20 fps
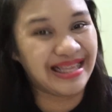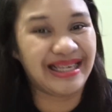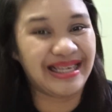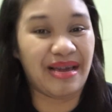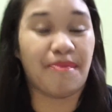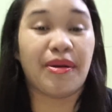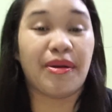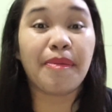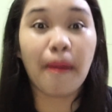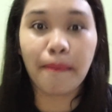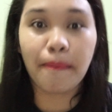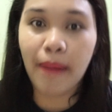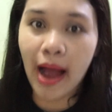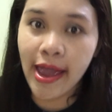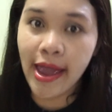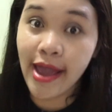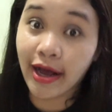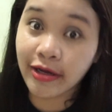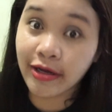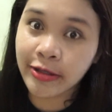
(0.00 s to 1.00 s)
Siyempre,
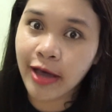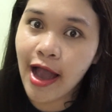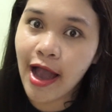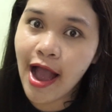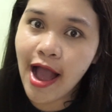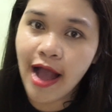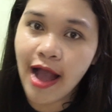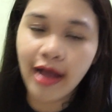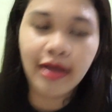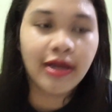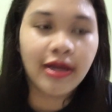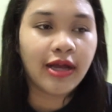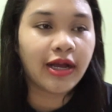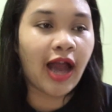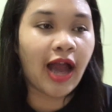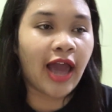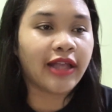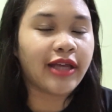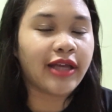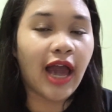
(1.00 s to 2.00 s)
papayag siya.
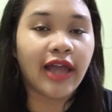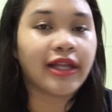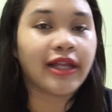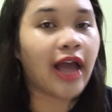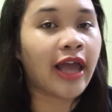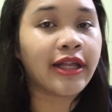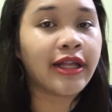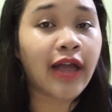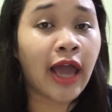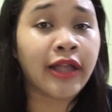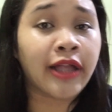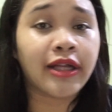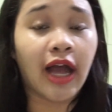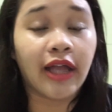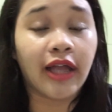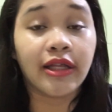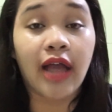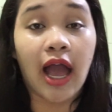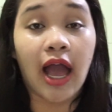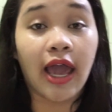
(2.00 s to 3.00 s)
Kain, kain, kain, kain,
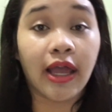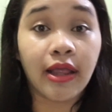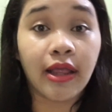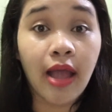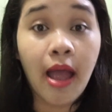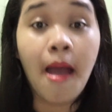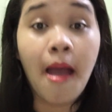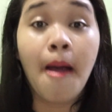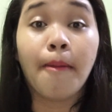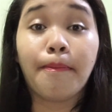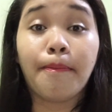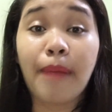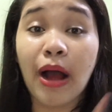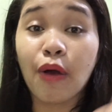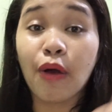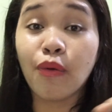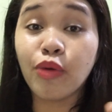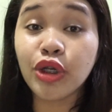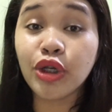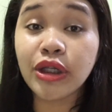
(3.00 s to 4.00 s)
kain, kain pag
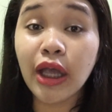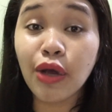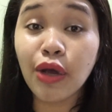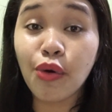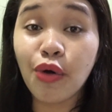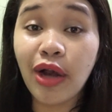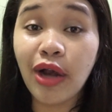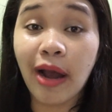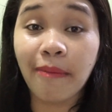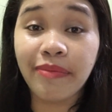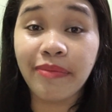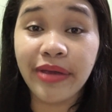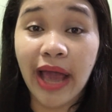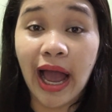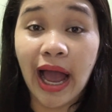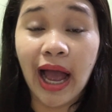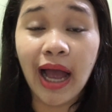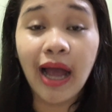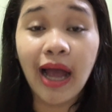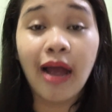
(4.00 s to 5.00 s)
ubos na yung ulam
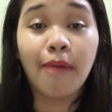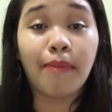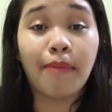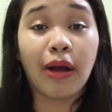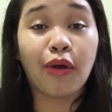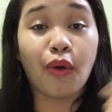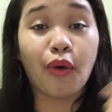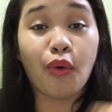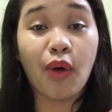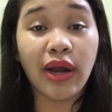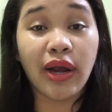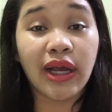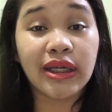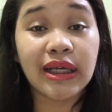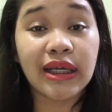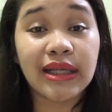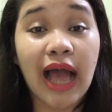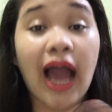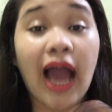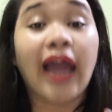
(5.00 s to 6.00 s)
niya, pag kukuha na
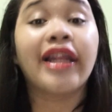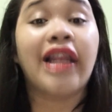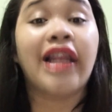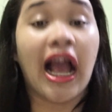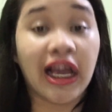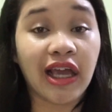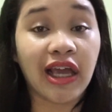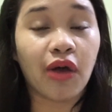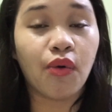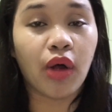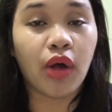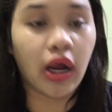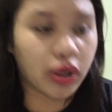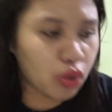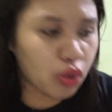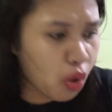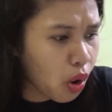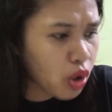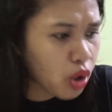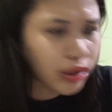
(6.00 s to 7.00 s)
siya sa akin, lagi akong galit.
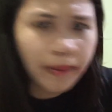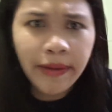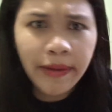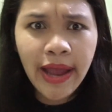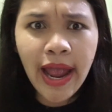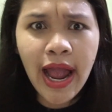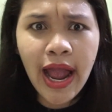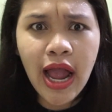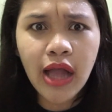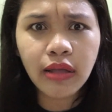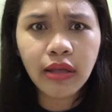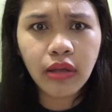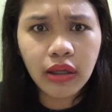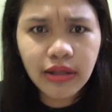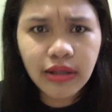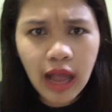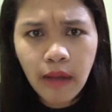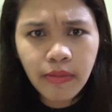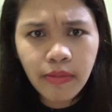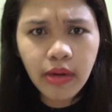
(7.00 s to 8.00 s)
Oo, oh, tama na yan! Ang
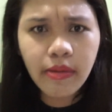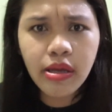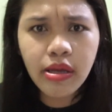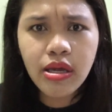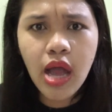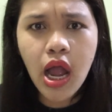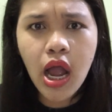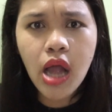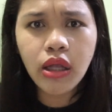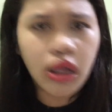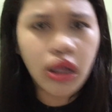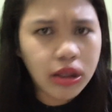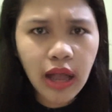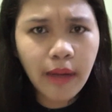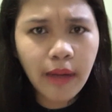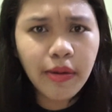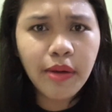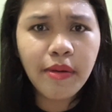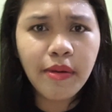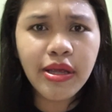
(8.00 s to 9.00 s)
dami naman yan! Ang
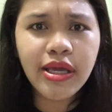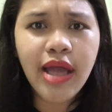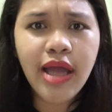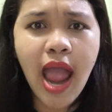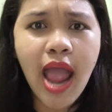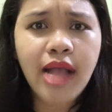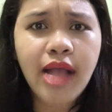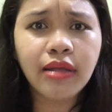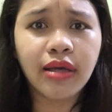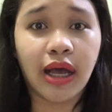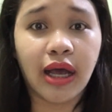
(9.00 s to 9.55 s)
dami naman yan!